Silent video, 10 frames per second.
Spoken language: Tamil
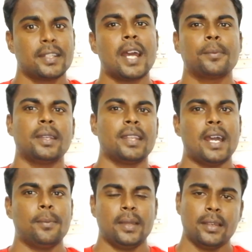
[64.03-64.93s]
கிராக் பண்ணுற
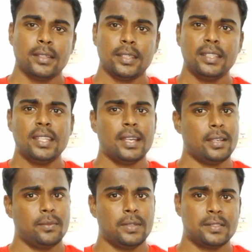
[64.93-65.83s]
ஆப்பை இந்த
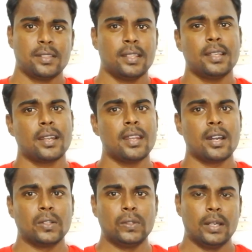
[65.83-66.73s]
வெர்சனில் தான் ரன்
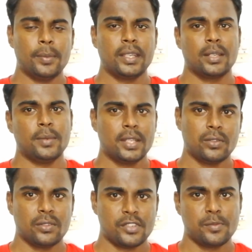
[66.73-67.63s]
ஆகணும் அப்படிங்கிற மாதிரி
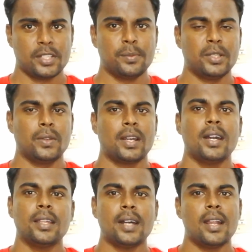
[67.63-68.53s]
ஒரு விஷயம் செட் பண்ணிடுவாங்க
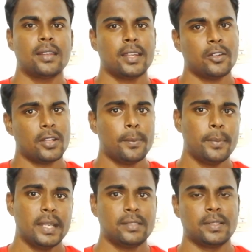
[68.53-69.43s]
அது ஆண்ட்ராய்டோட
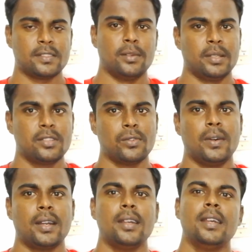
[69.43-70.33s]
பேஸ் வெர்சன் அப்படின்னு
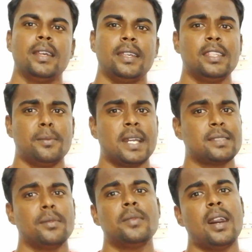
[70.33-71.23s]
சொல்லுவாங்க இது
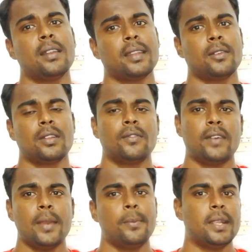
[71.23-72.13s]
மேக்ஸிமம் ஆண்ட்ராய்டோட
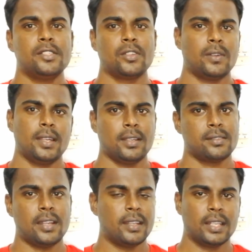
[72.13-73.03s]
ஃபைவ் பாயிண்ட் ஜீரோவில்
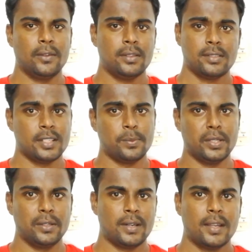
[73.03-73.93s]
ஸ்டார்டிங் லெவல் செட்
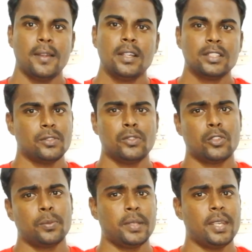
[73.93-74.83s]
பண்ணிடுவாங்க ஸோ இது
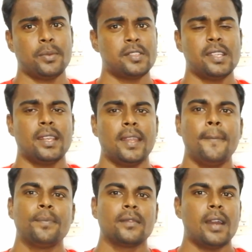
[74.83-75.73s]
ஒரு பெரிய பிரச்சனையே இல்லை
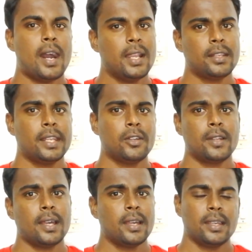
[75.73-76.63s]

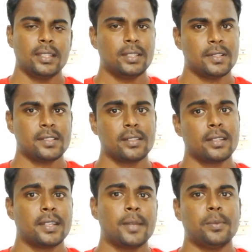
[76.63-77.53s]
ஆண்ட்ராய்டோட எந்த
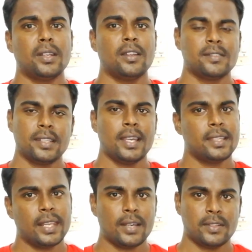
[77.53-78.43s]
வெர்சனுக்கு க்ரியேட் பண்ணாலும் சரி
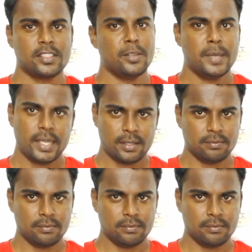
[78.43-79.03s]
அது எல்லா வெர்சனுமே